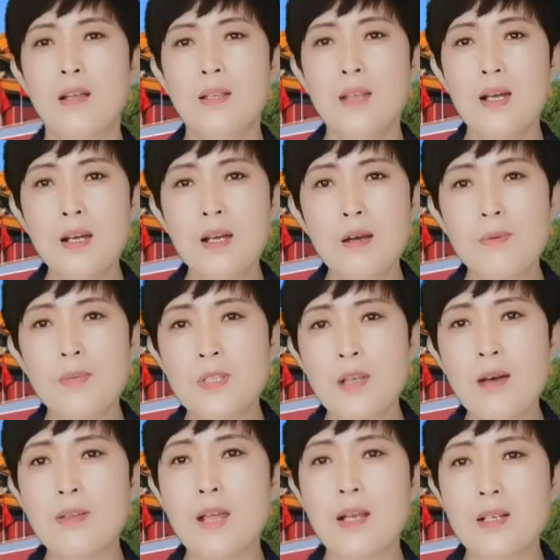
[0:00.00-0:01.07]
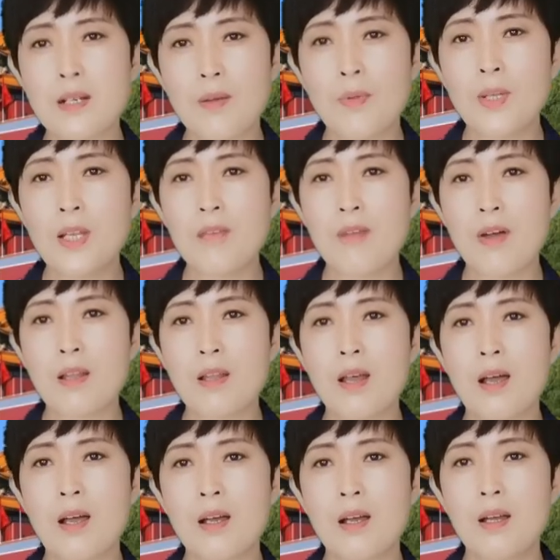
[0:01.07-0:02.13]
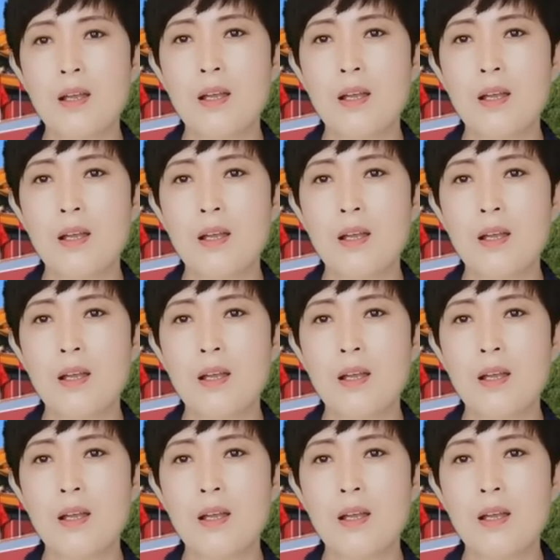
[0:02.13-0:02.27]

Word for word: 他可笑在什么地方呢？